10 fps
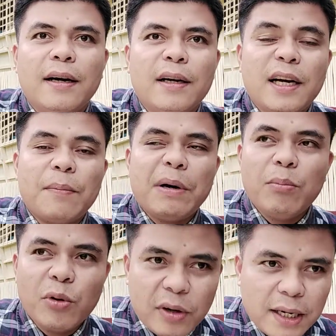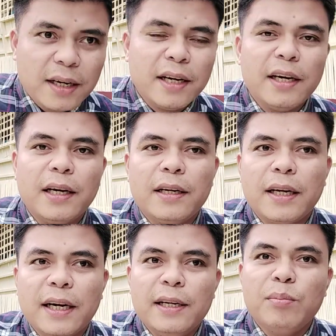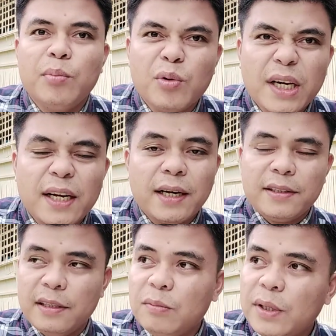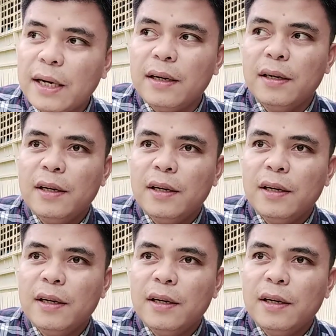nakapabor ka kay nakalimbong ka nakasave ka